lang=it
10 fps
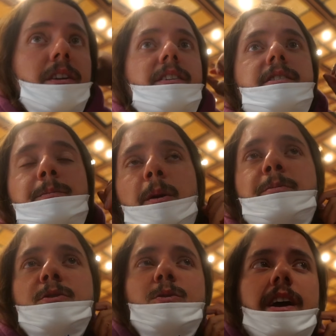arrivati
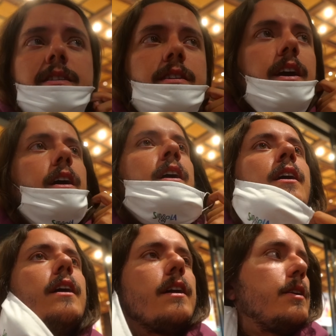proprio durante
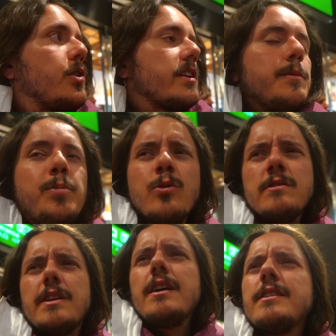l'ora di punta.